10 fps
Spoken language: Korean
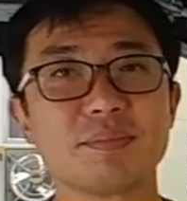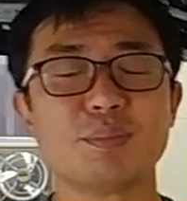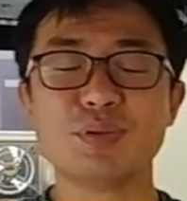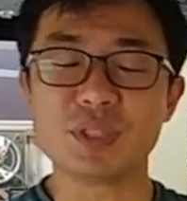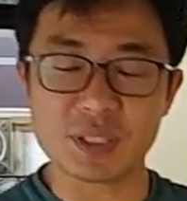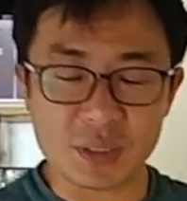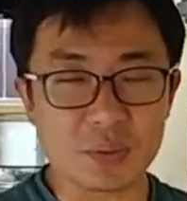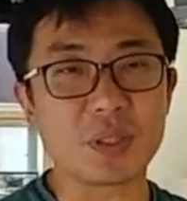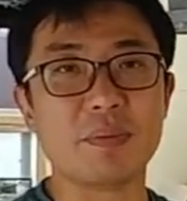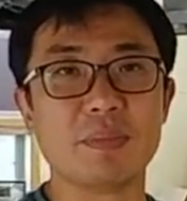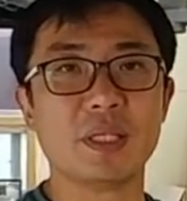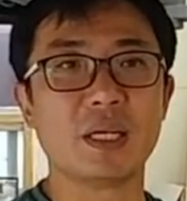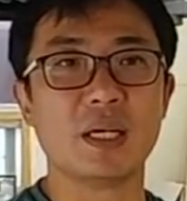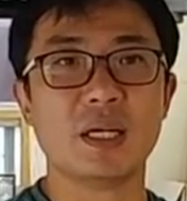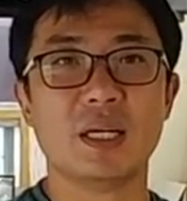부식이 또
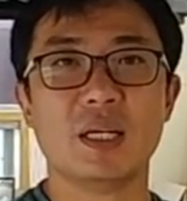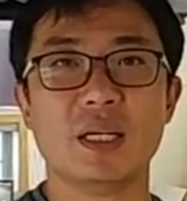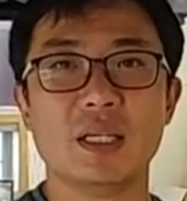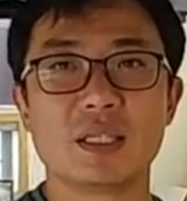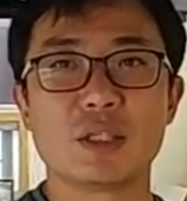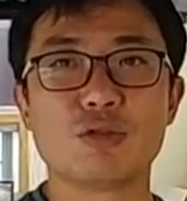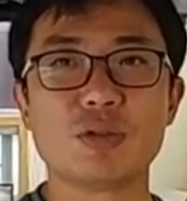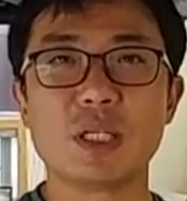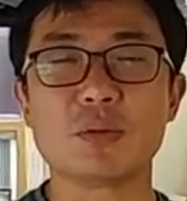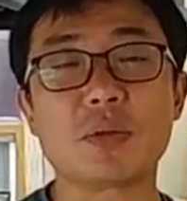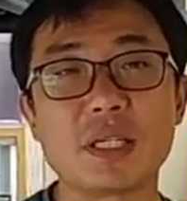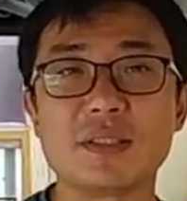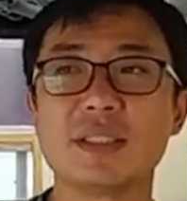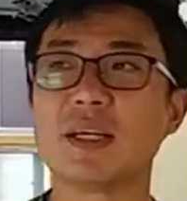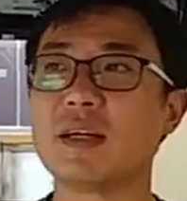납니다. 그러니까 누구나
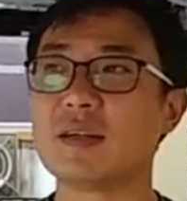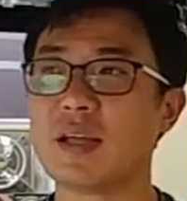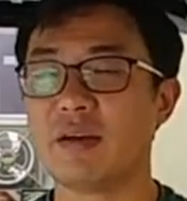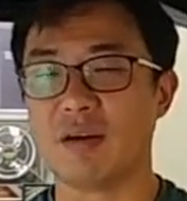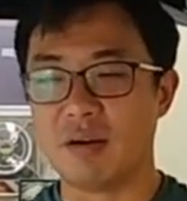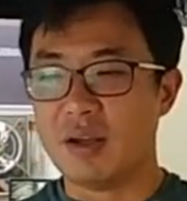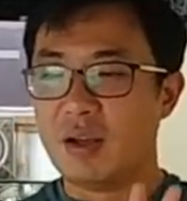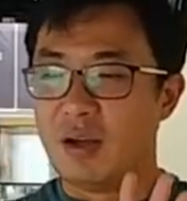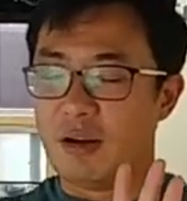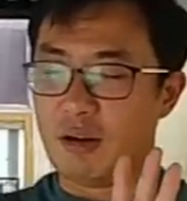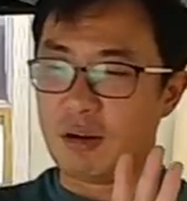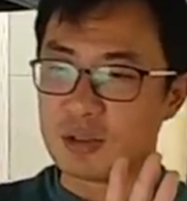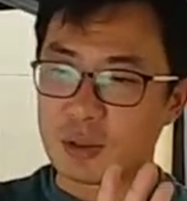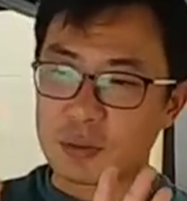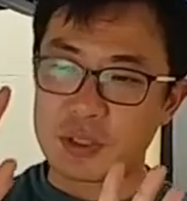똑같은 생각을 해요.
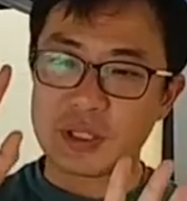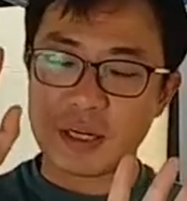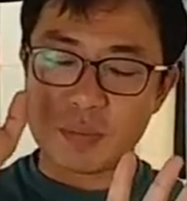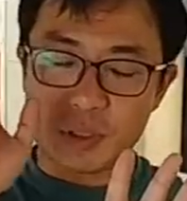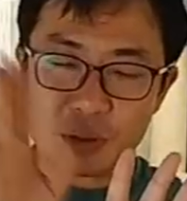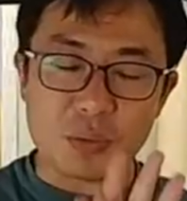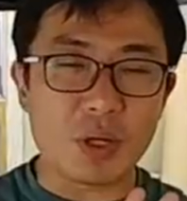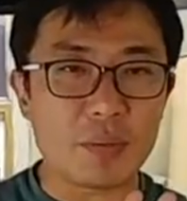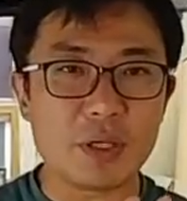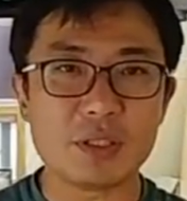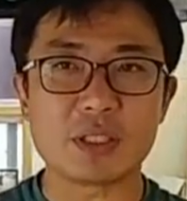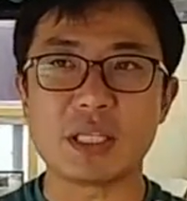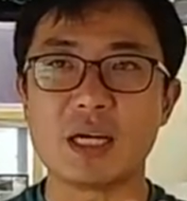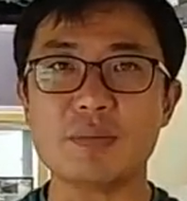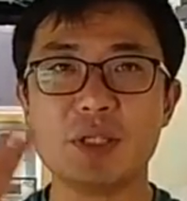언더코팅을 한번 시공하면은 그
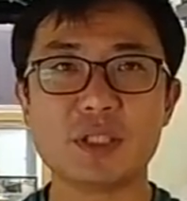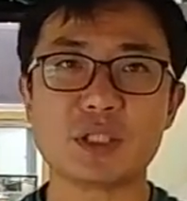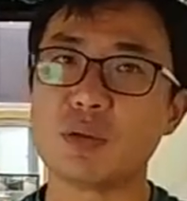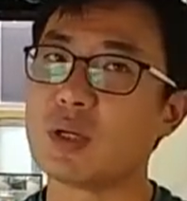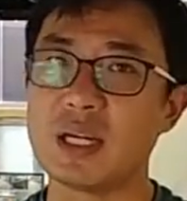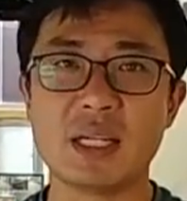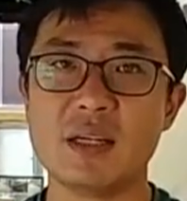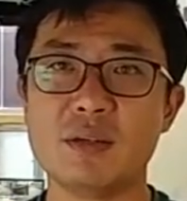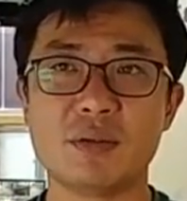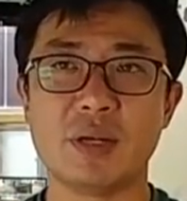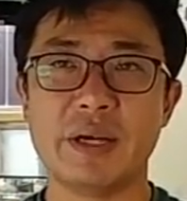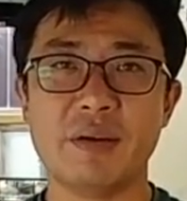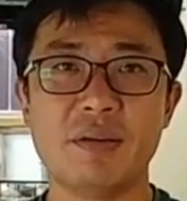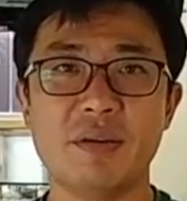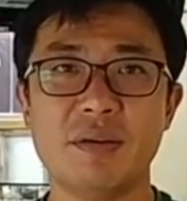다음에는 시공을 안 하려고 해요.
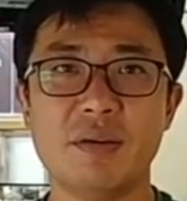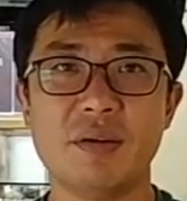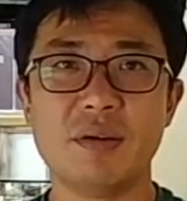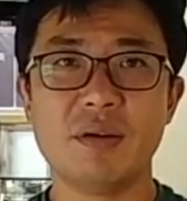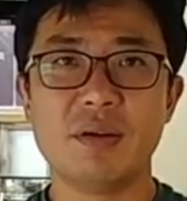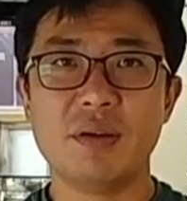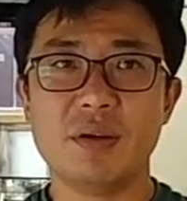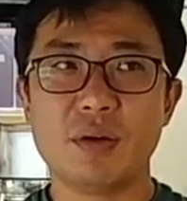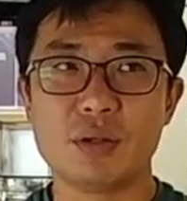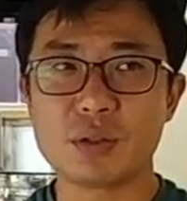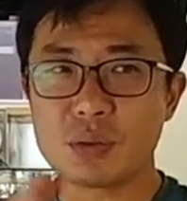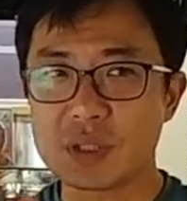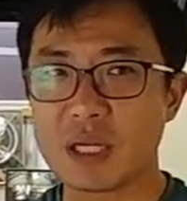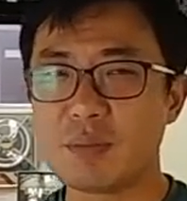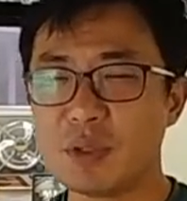
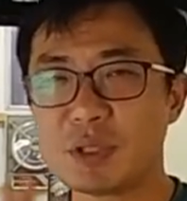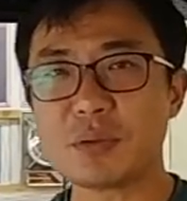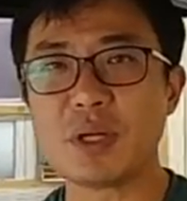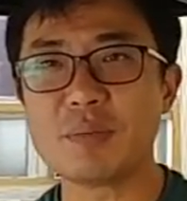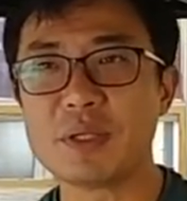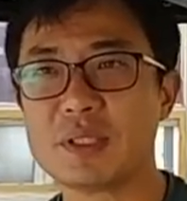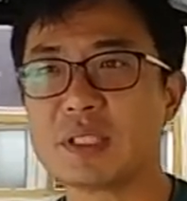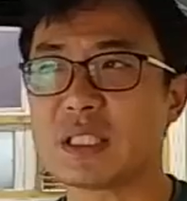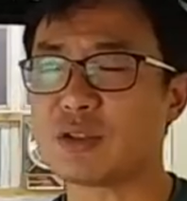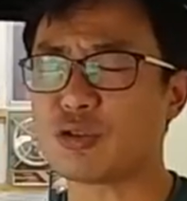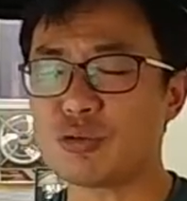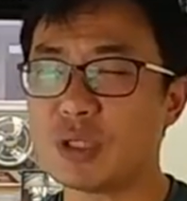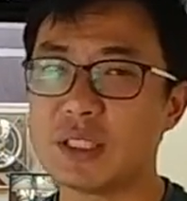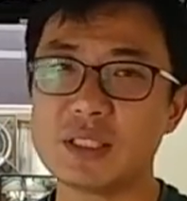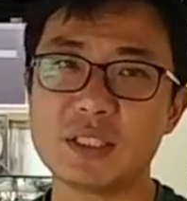언더코팅 한번 시공하면은
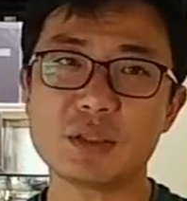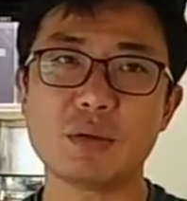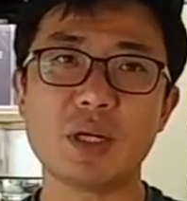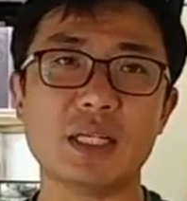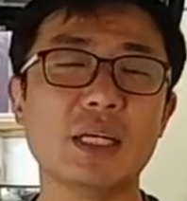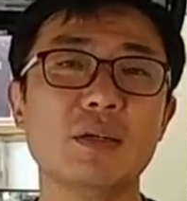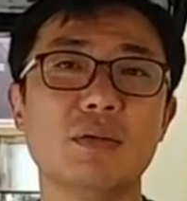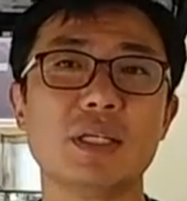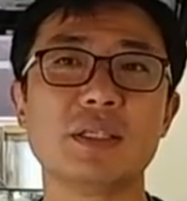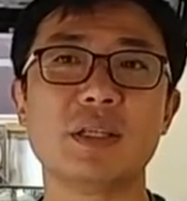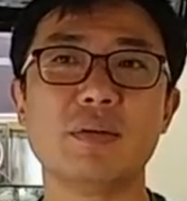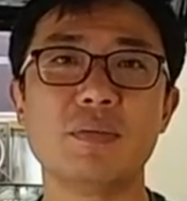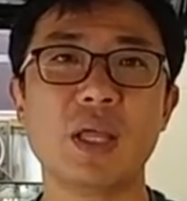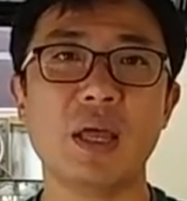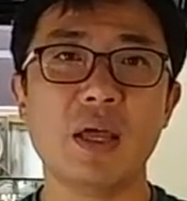추후에는 시공을 안 하려고 하기
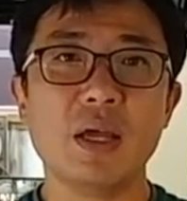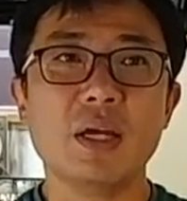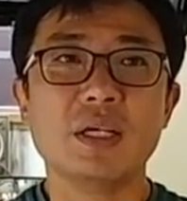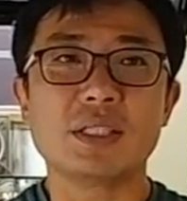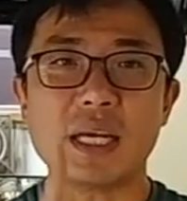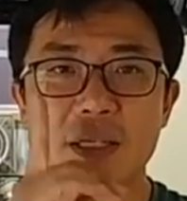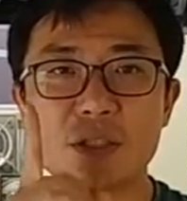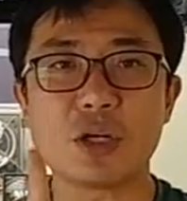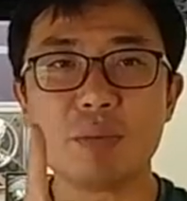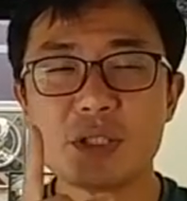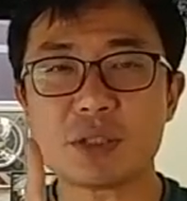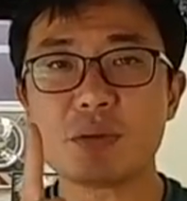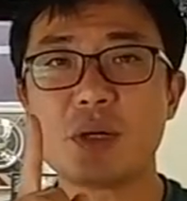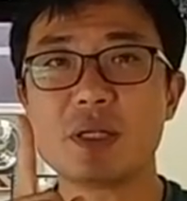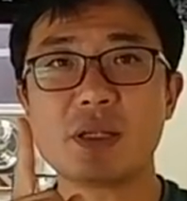때문에 제일 처음에
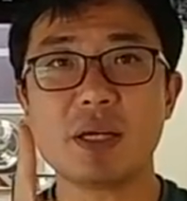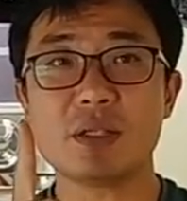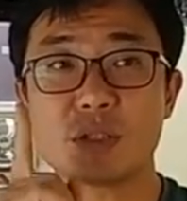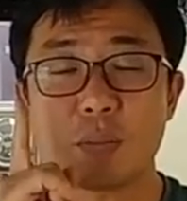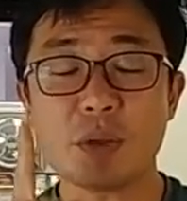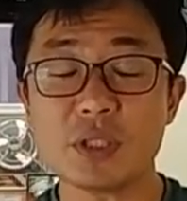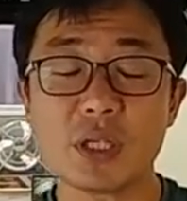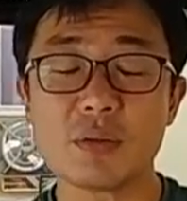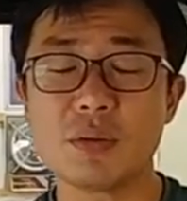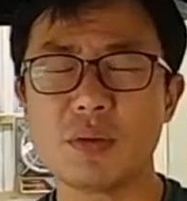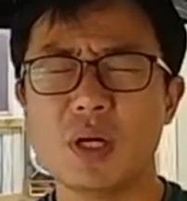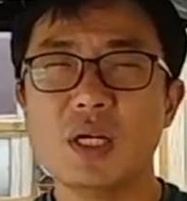시공할 때 첫 번째로